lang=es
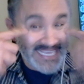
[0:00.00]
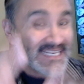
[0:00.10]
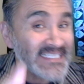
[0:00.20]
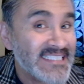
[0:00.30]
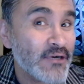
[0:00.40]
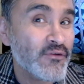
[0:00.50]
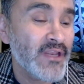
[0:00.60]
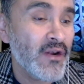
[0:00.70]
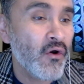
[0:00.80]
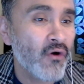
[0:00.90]
le echaron
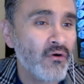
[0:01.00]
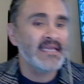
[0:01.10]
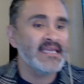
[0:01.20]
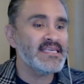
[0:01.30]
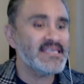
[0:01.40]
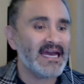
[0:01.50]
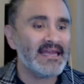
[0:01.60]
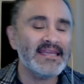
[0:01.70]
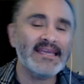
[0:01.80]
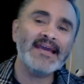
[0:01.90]
el ojo y
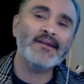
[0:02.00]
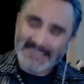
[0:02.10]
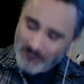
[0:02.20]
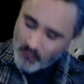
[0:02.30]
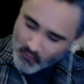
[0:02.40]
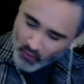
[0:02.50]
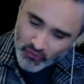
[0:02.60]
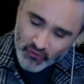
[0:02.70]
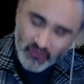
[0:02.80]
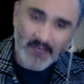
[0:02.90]
ya dijeron un
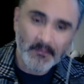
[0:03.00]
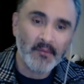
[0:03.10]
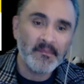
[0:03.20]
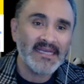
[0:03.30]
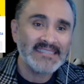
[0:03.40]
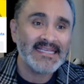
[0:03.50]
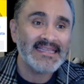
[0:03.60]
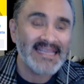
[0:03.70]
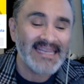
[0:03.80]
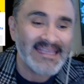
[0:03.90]
montón de propiedades que
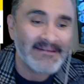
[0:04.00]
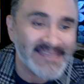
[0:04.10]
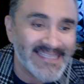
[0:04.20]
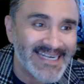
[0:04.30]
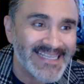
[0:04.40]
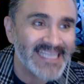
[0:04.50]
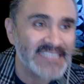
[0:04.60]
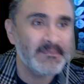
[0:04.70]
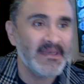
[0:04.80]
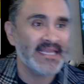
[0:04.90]
tiene y que va a tener que
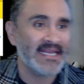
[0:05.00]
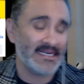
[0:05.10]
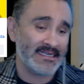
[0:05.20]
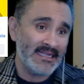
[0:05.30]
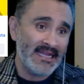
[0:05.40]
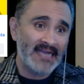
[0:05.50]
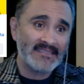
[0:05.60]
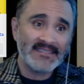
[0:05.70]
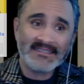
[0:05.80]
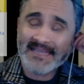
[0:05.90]
explicar.
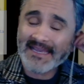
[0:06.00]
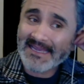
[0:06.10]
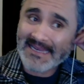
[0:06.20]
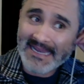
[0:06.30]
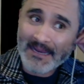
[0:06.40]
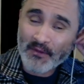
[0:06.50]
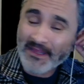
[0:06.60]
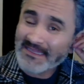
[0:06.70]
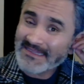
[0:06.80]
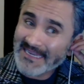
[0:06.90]
Así es que la unidad
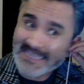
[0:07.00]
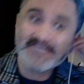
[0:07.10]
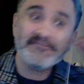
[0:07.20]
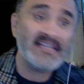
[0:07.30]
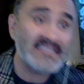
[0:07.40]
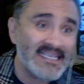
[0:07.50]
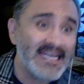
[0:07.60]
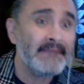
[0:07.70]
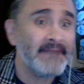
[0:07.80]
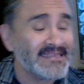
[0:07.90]
de inteligencia
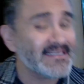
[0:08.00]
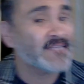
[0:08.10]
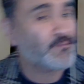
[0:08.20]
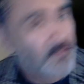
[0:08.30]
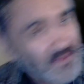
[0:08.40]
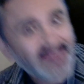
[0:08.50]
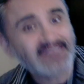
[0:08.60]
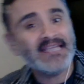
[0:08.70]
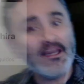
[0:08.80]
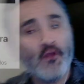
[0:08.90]
financiera va tras las
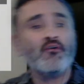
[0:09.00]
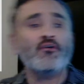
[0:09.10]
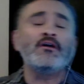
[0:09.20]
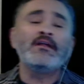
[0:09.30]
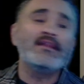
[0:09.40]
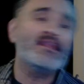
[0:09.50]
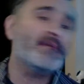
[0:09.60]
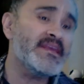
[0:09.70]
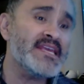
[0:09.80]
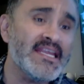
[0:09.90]
propiedades de lujo de
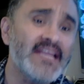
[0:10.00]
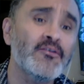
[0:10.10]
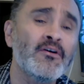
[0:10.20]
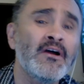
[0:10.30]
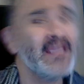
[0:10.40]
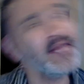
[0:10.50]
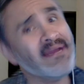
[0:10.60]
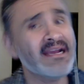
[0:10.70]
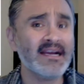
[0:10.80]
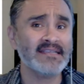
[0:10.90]
Peña Nieto en
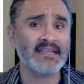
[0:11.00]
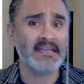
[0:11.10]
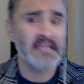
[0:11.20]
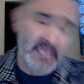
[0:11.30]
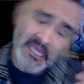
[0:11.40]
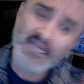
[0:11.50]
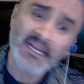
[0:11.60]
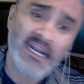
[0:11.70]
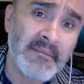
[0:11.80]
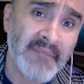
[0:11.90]
Manhattan y en
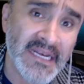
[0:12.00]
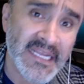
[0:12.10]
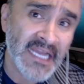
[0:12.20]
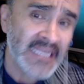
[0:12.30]
Alemania,